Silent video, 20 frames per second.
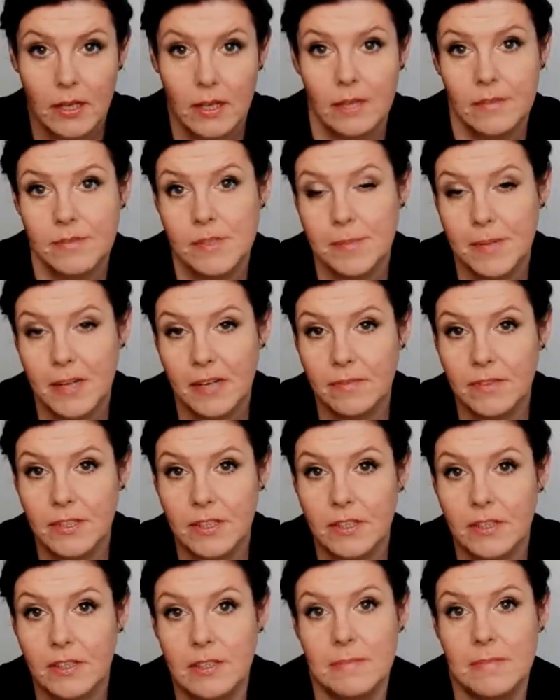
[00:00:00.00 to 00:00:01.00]
W sprawy
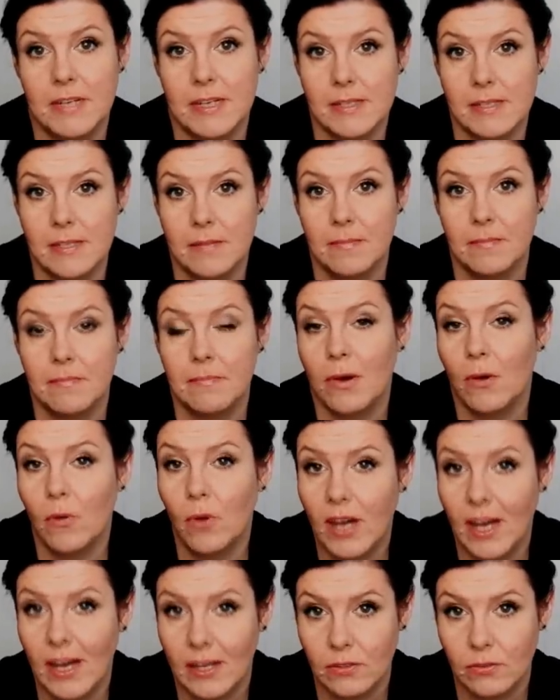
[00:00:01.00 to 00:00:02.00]
tym razem
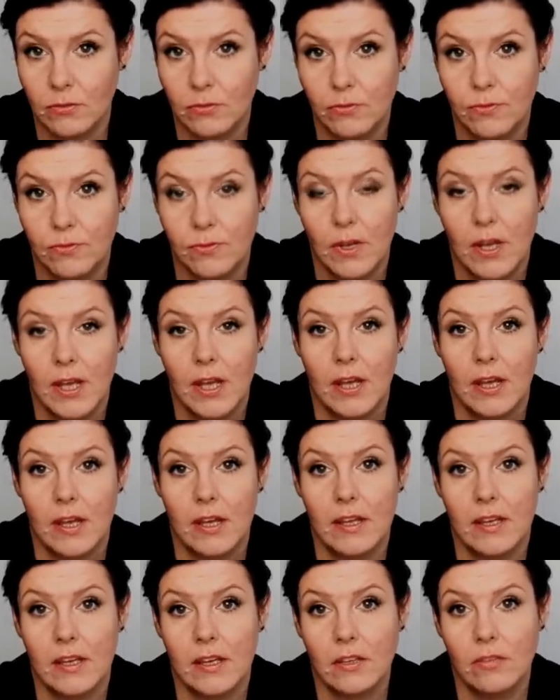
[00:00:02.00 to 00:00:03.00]
Bałkanów,
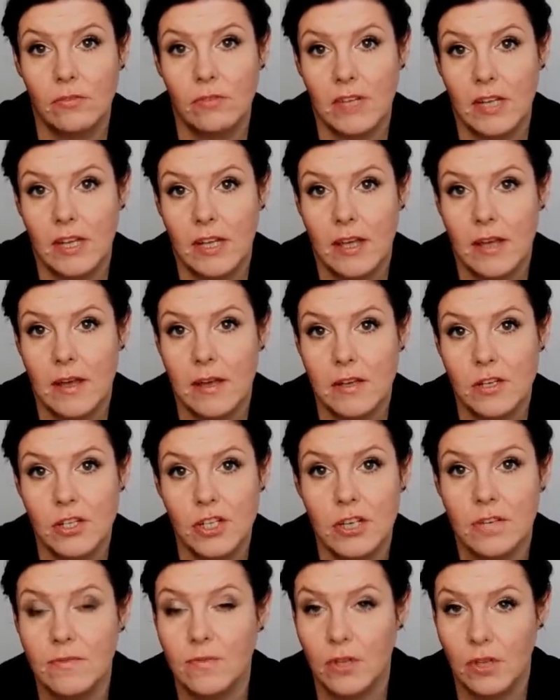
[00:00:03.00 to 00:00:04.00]
e, które
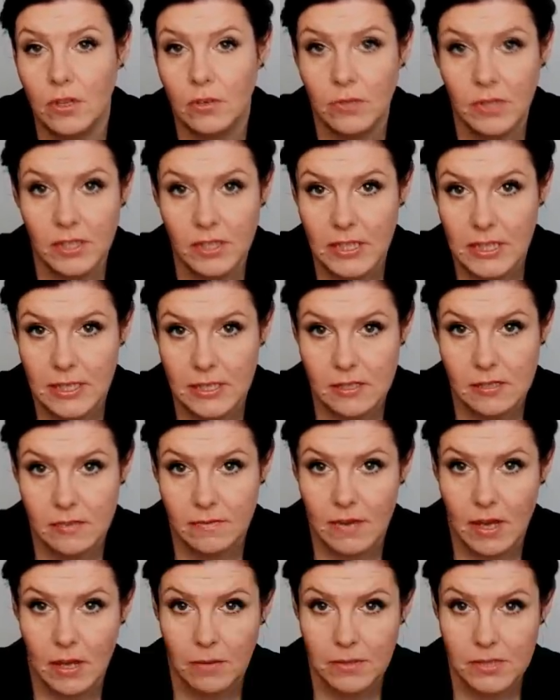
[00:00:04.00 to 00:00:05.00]
żywo ją
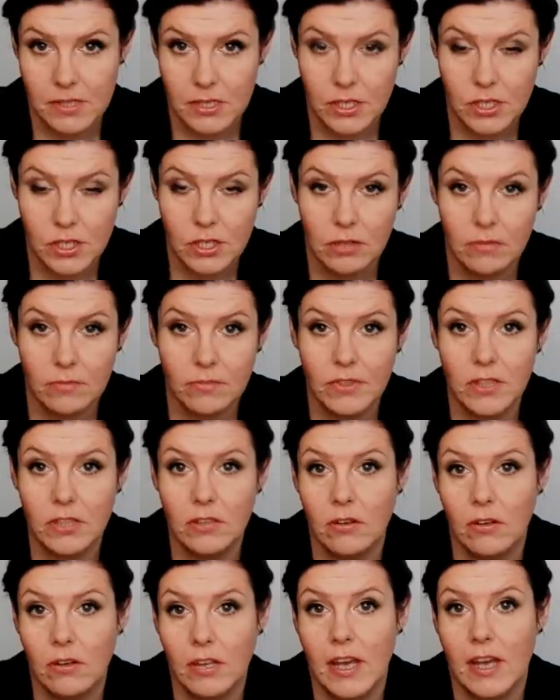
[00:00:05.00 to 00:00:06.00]
interesowały. Zresztą
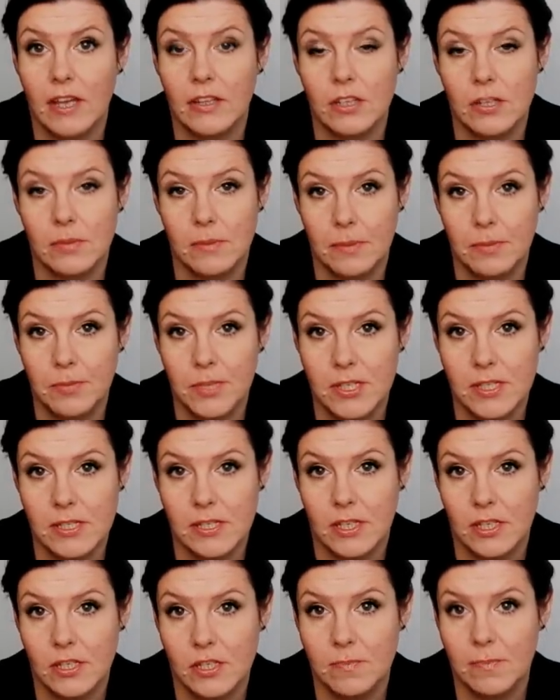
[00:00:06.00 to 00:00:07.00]
Wiktoria, trzeba
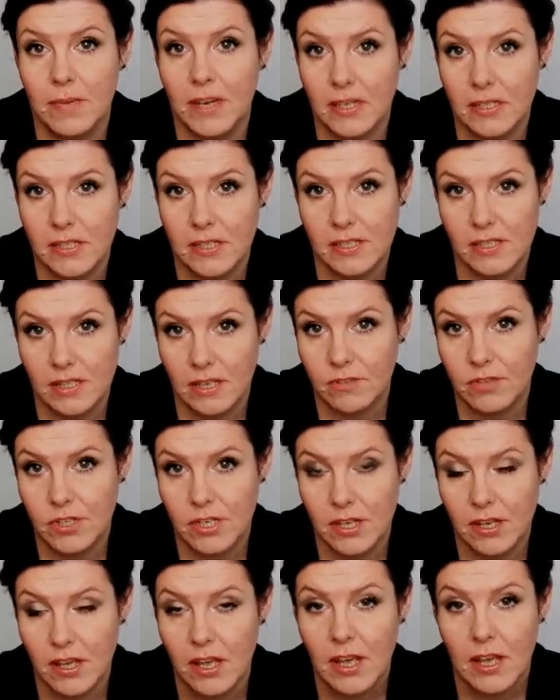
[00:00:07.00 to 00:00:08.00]
przyznać, bardziej
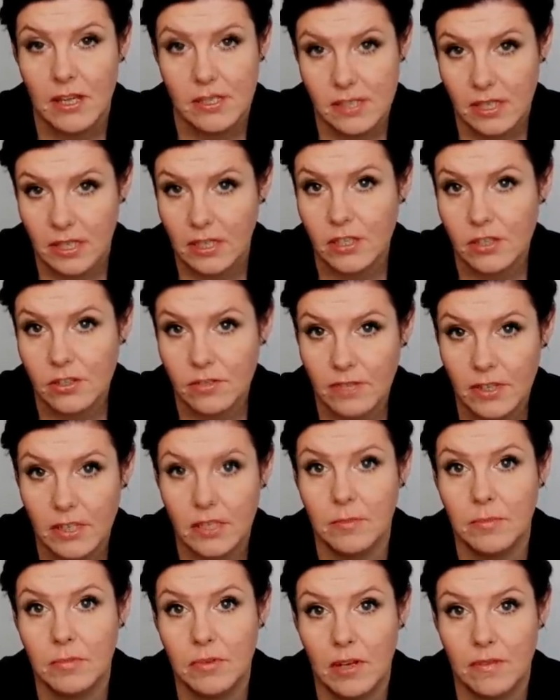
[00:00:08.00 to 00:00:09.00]
zawsze
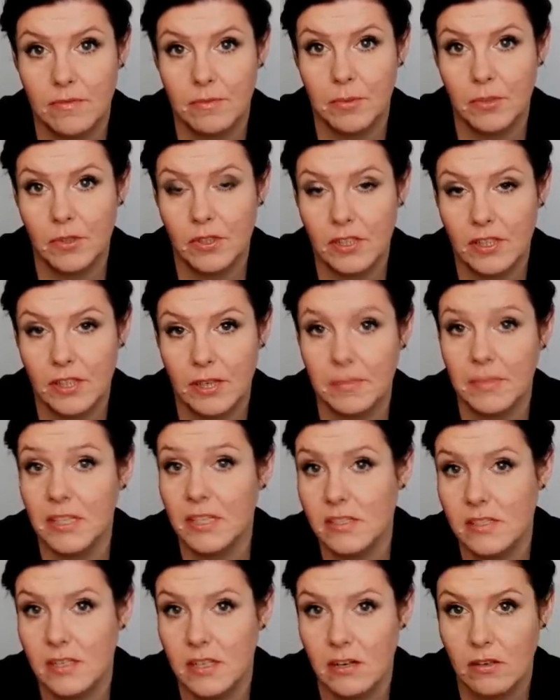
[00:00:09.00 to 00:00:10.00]
zaangażowana była w politykę
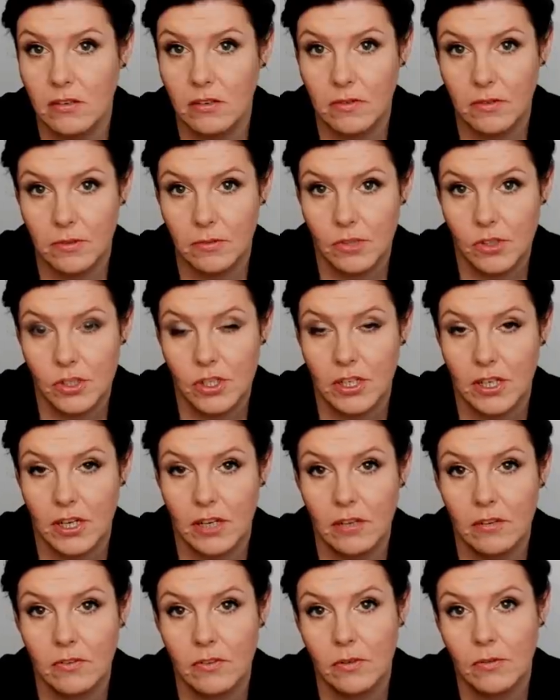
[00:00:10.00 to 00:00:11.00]
międzynarodową niż
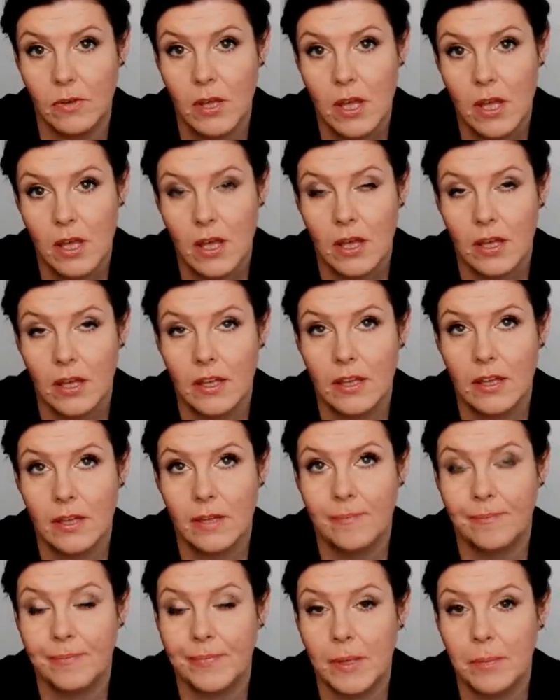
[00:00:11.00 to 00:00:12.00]
krajową. E,
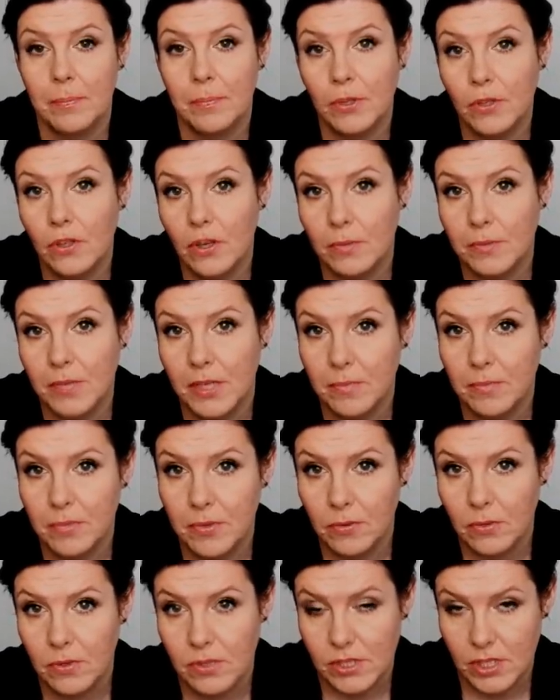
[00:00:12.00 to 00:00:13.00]
podobnie
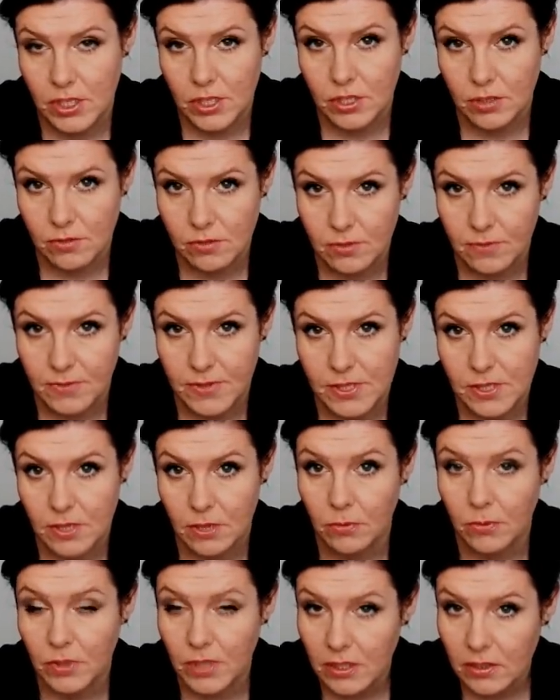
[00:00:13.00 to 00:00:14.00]
było zresztą z
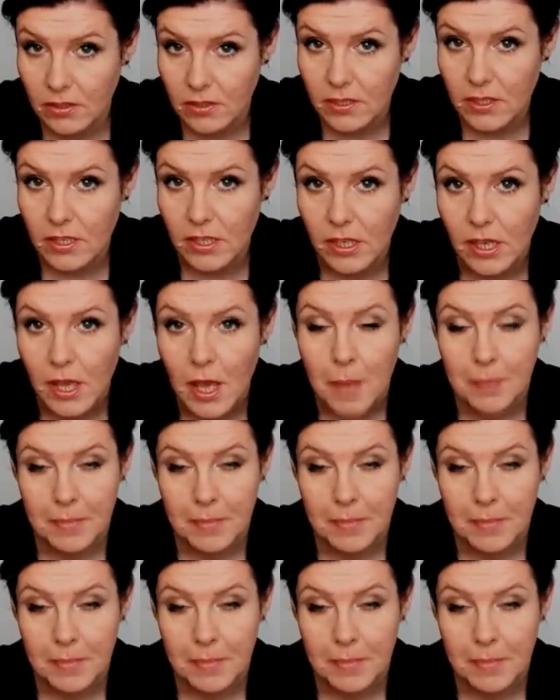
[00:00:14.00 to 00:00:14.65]
kwestią Indii.